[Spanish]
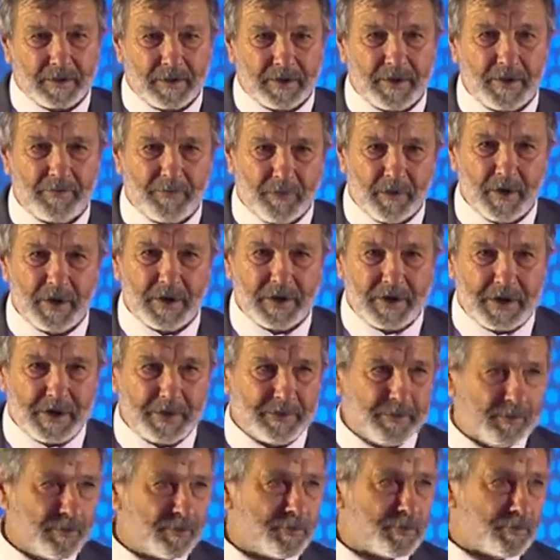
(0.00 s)
que fue el
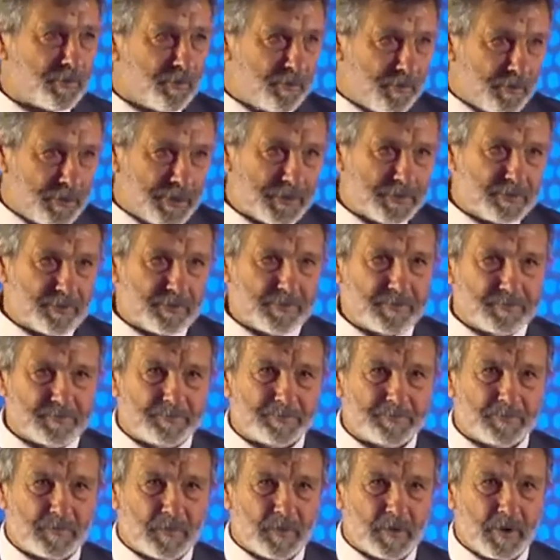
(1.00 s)
que dio todo esto.
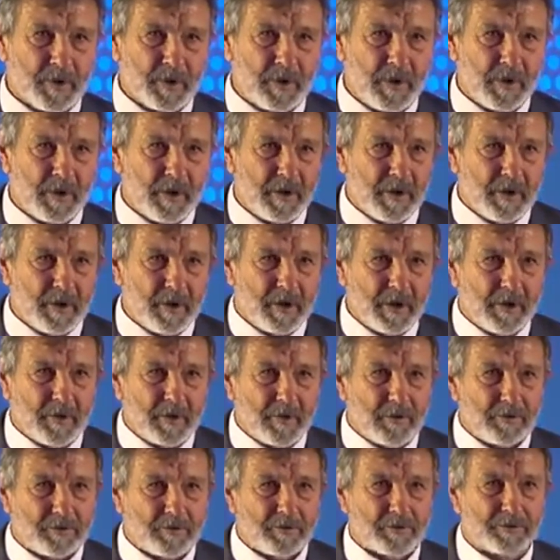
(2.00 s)

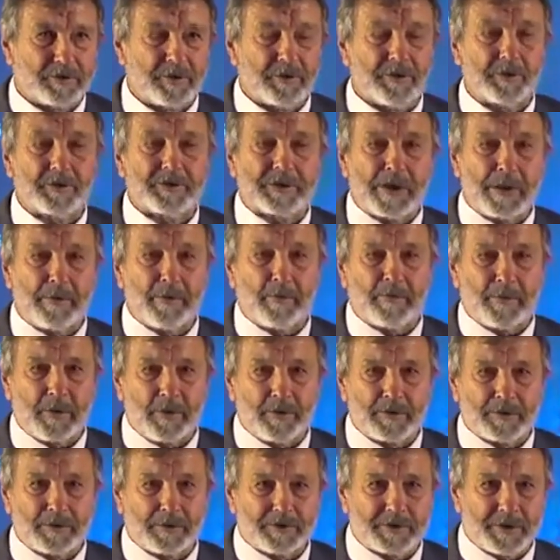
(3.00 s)
Nos encontramos
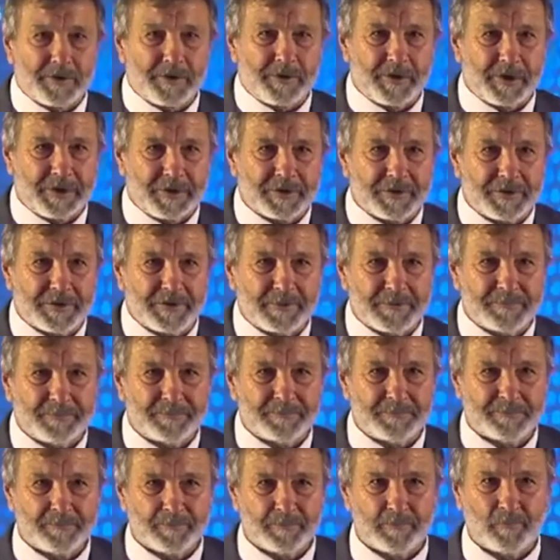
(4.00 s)
pronto, señores.
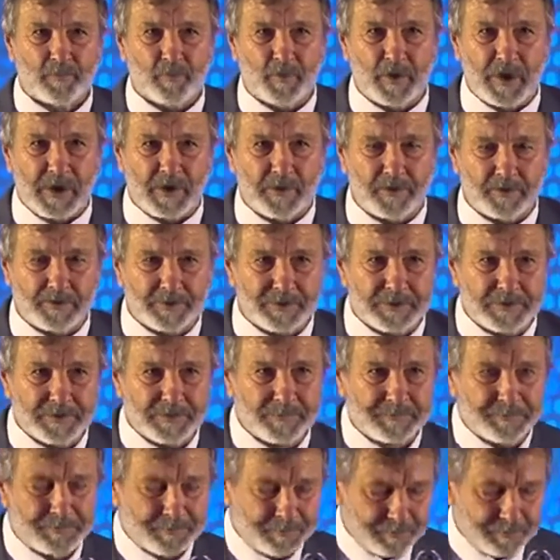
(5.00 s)
Buenas noches.